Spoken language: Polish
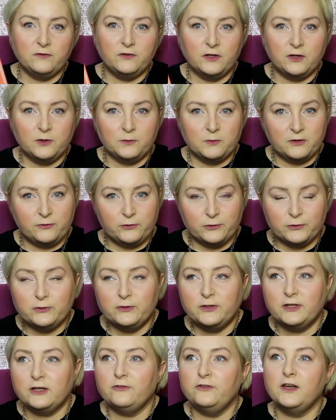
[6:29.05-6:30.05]
wieloma
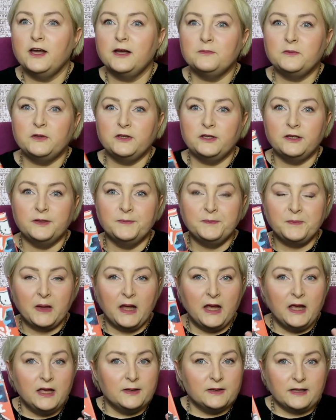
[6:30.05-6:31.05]
fotografiami,
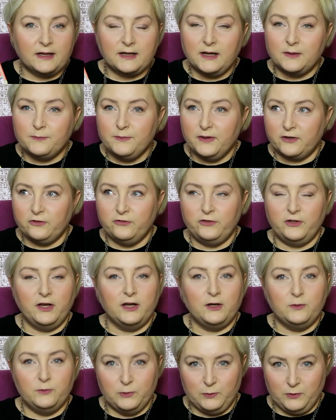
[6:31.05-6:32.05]
taka bardziej
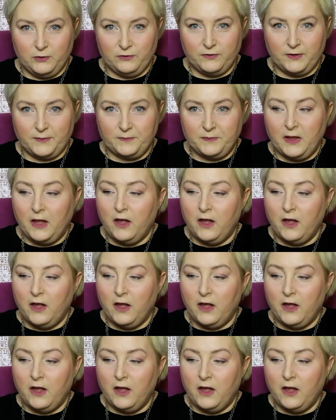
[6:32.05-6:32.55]
albumowa.